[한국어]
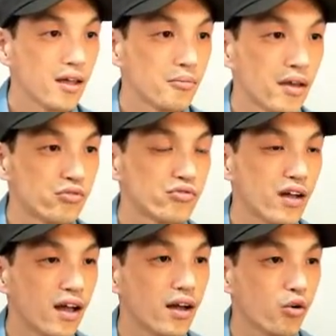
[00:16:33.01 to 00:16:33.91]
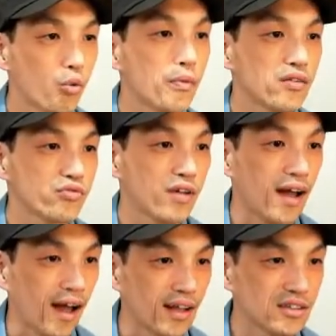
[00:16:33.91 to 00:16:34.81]
배수가
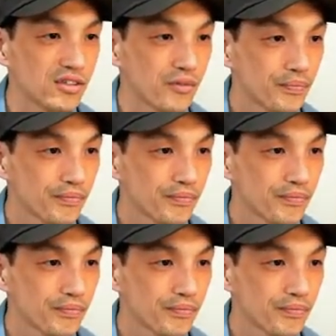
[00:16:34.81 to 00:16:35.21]
공배수가 아니죠.